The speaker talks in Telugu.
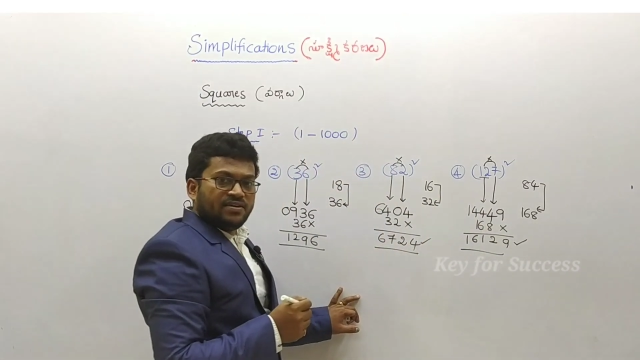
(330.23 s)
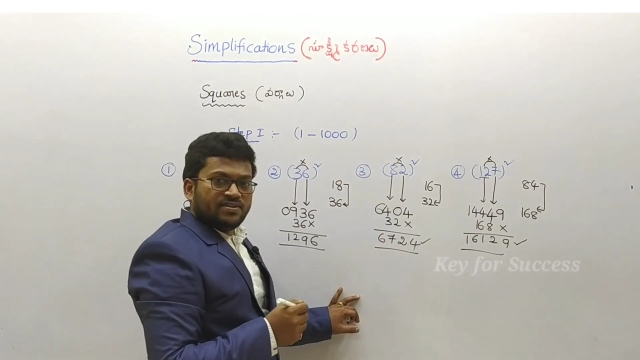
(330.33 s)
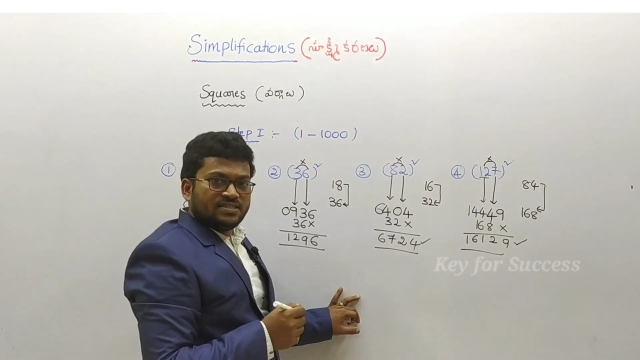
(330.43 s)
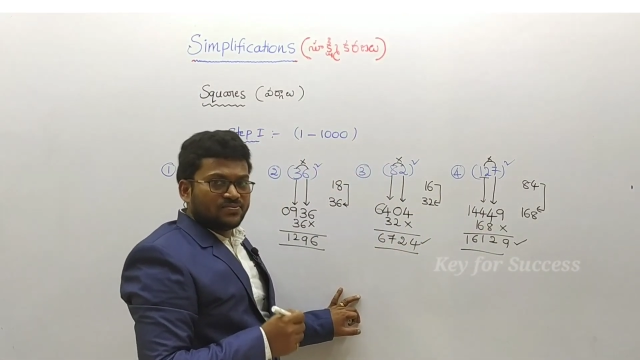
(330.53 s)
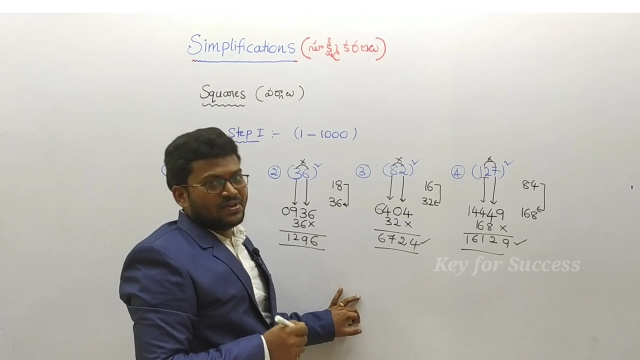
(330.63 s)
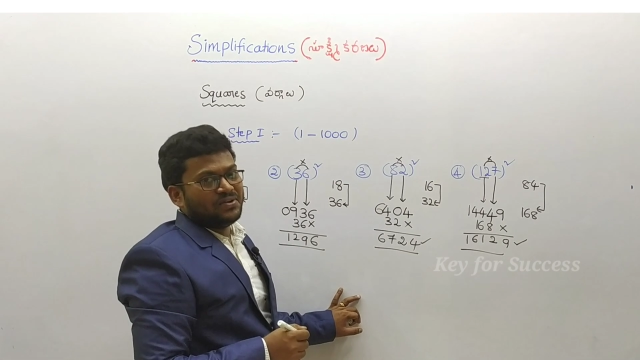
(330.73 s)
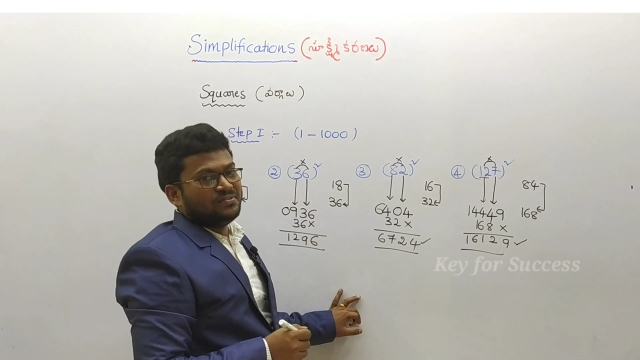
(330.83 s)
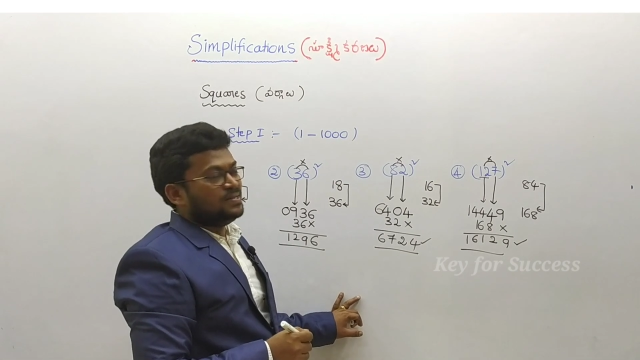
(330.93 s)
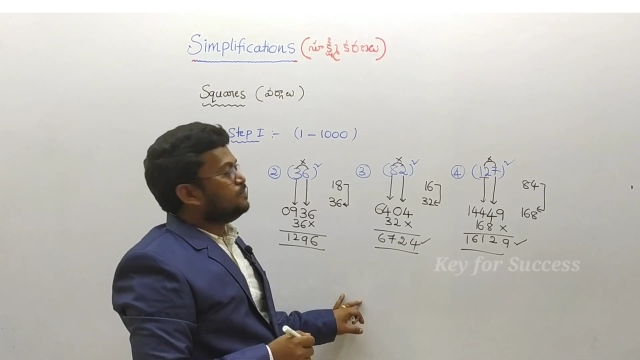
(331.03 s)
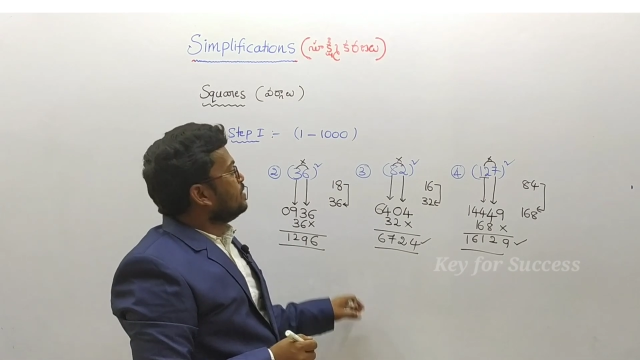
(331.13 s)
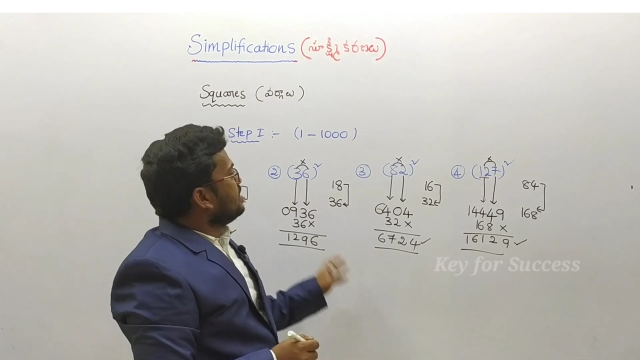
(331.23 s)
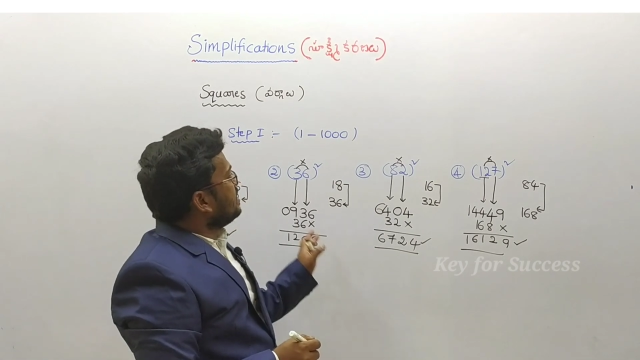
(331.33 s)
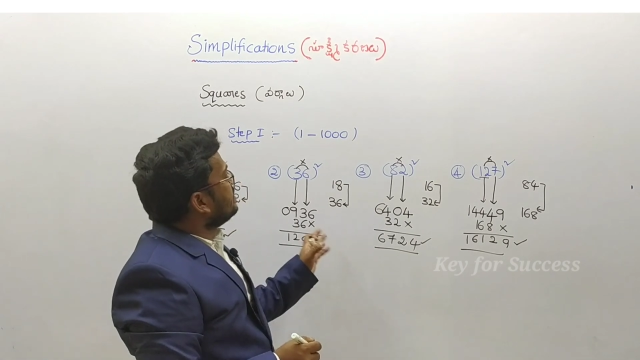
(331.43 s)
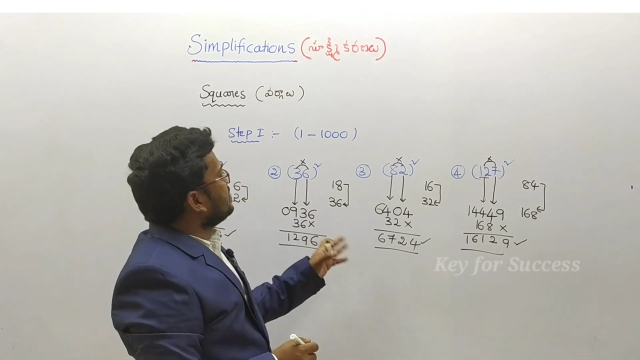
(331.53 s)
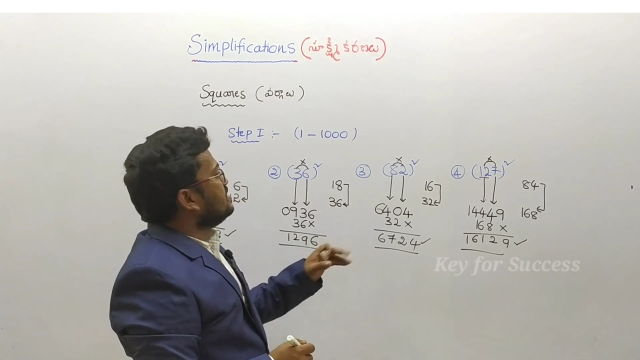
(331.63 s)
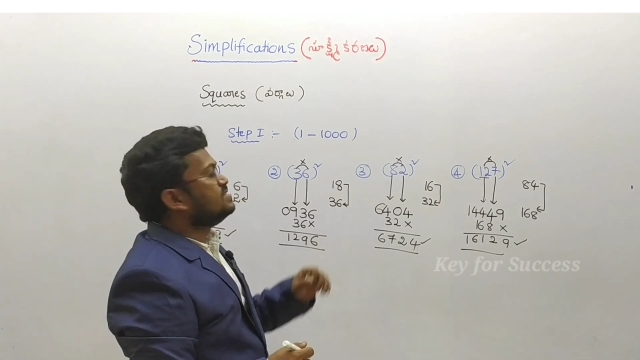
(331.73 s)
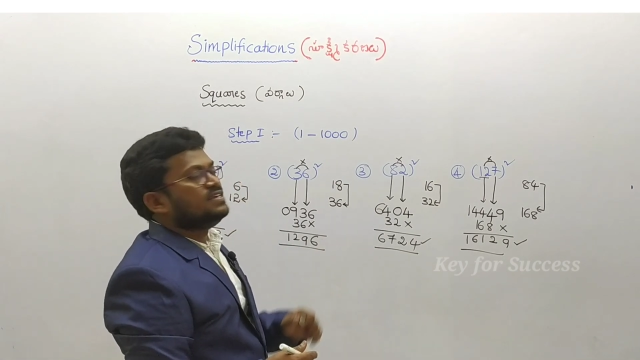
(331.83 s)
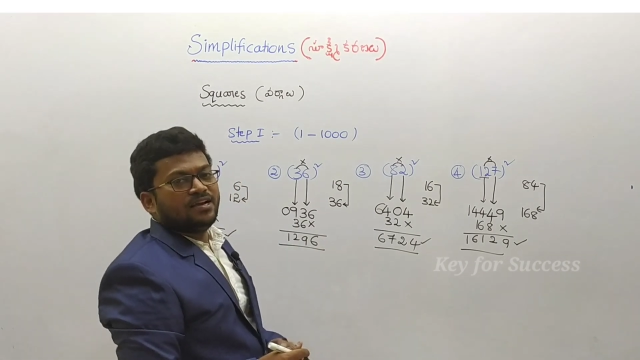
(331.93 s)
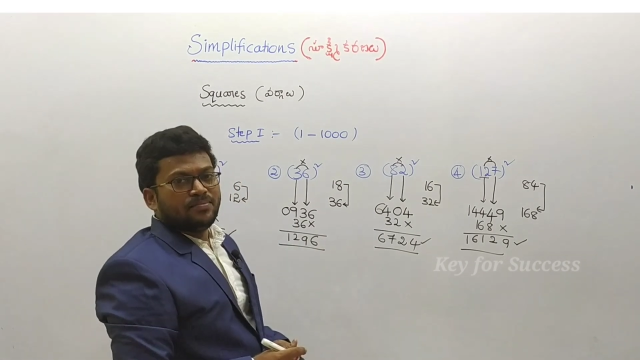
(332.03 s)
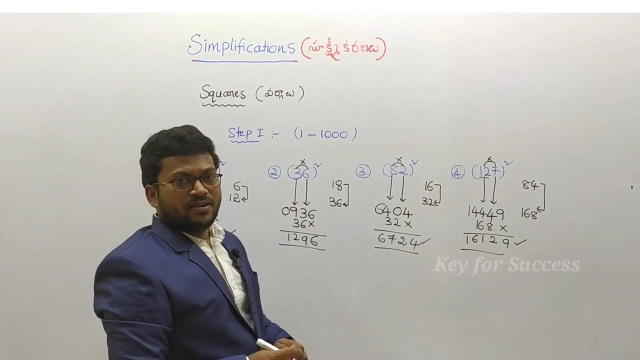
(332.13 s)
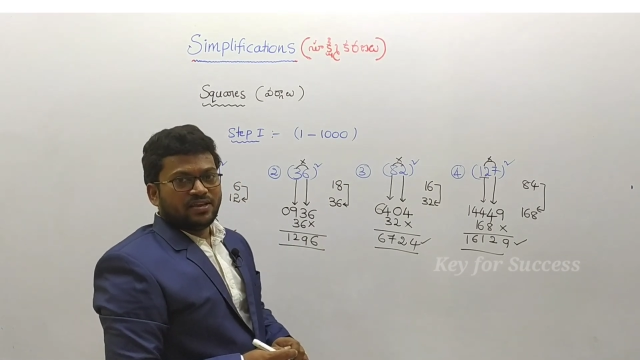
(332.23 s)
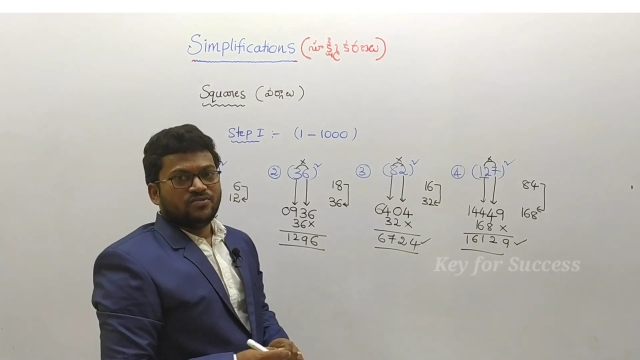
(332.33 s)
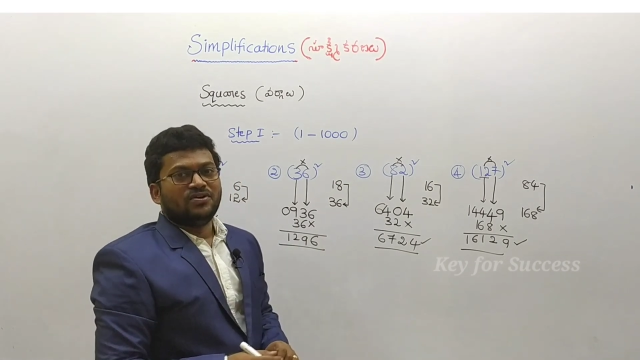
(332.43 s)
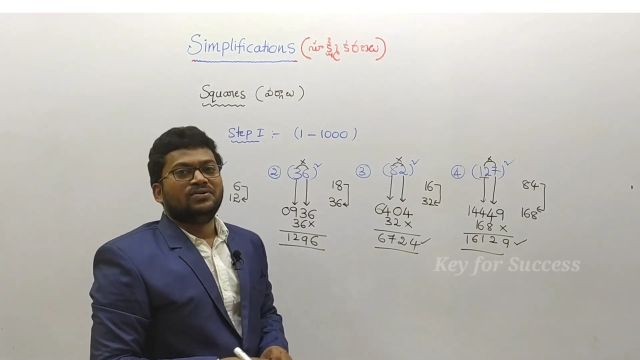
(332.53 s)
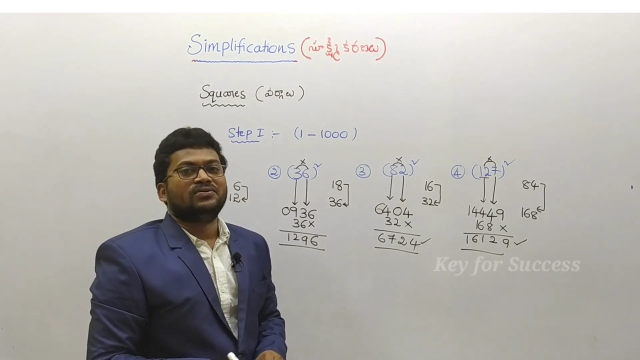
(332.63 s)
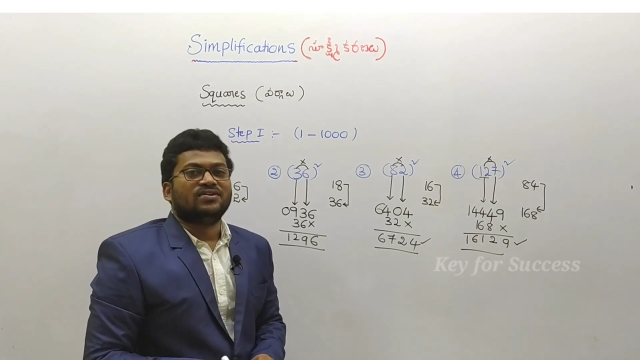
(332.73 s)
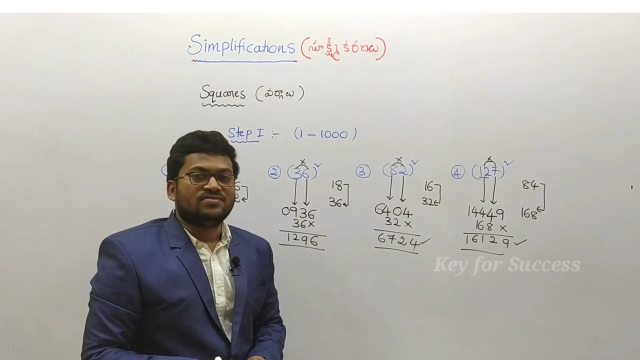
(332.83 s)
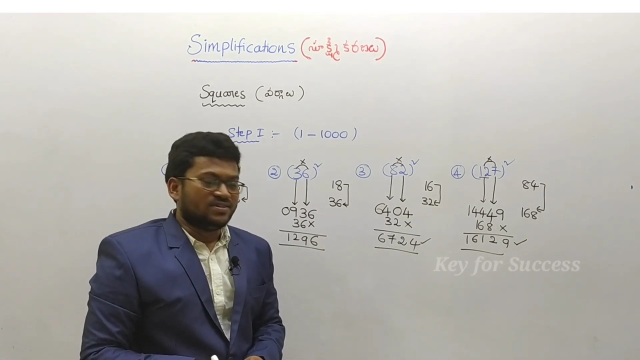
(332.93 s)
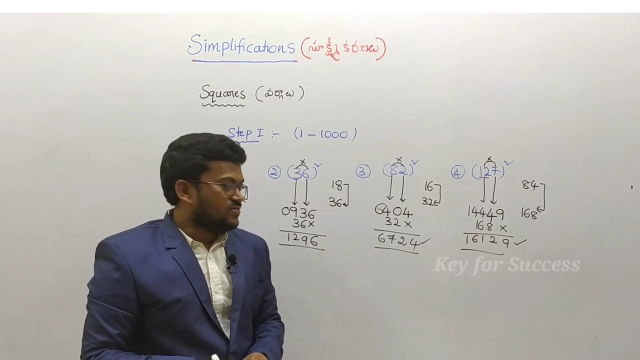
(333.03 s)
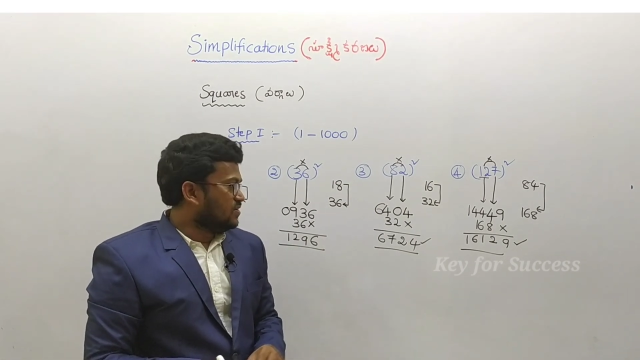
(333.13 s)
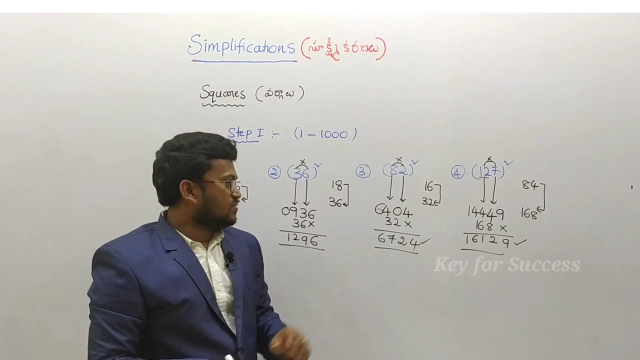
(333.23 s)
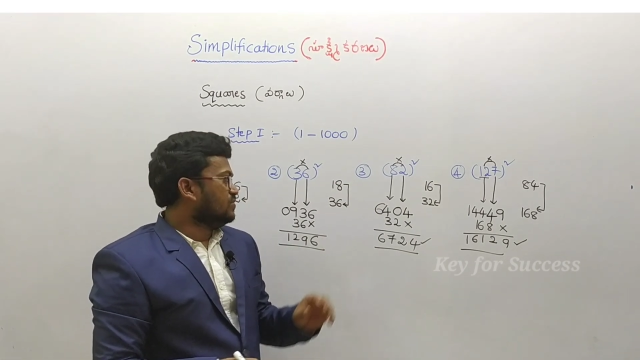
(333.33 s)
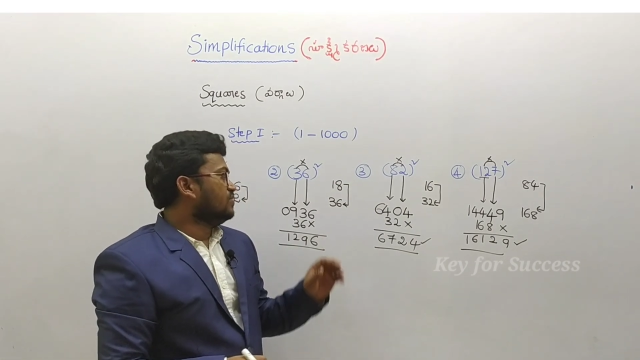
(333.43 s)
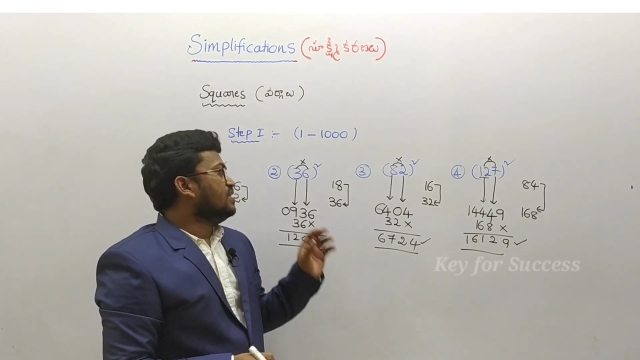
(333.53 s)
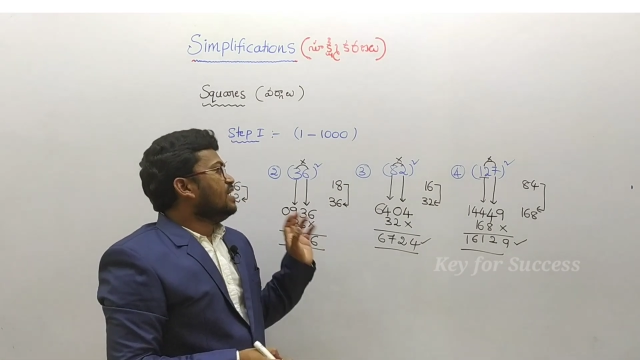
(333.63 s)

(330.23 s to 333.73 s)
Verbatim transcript: సెవెన్ స్క్వేర్ అవుతుంది ఇంత ఈజీగా మనకి వన్ టూ థౌజండ్ వరకు